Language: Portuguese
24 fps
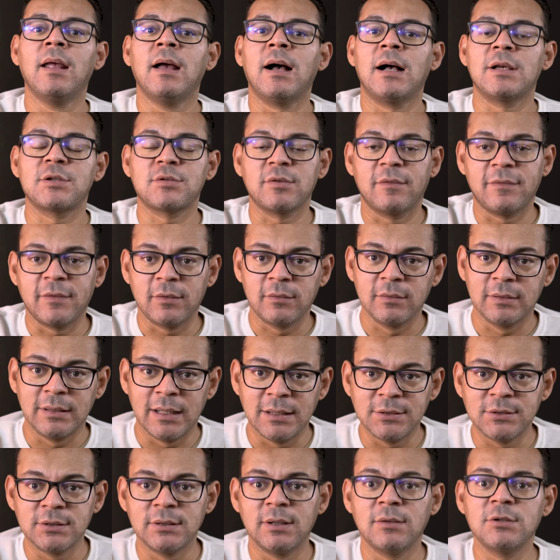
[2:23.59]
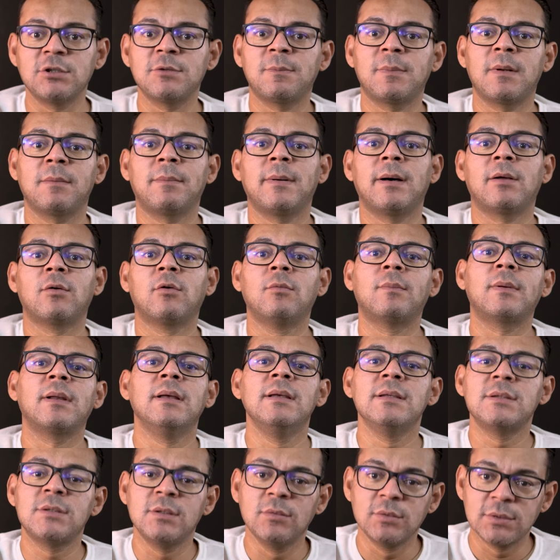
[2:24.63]
A sua faculdade não te preparou para
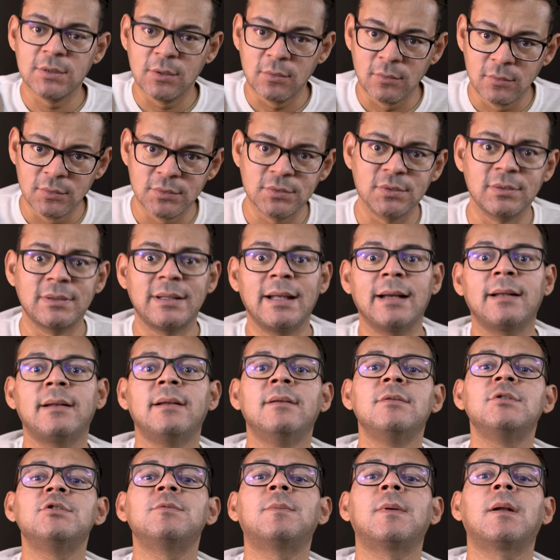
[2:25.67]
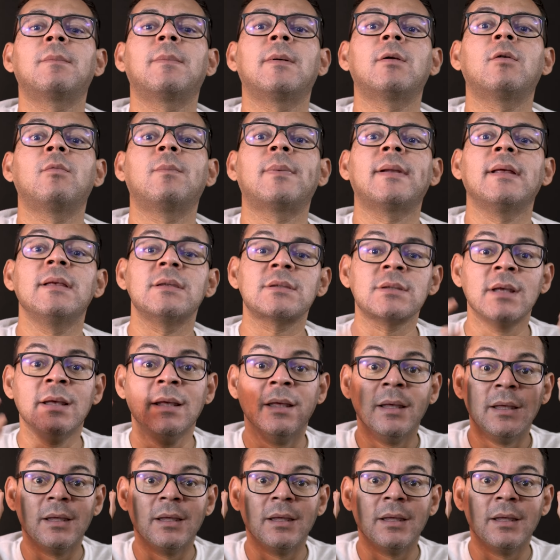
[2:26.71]
isso e o seu curso técnico não te preparou para isso.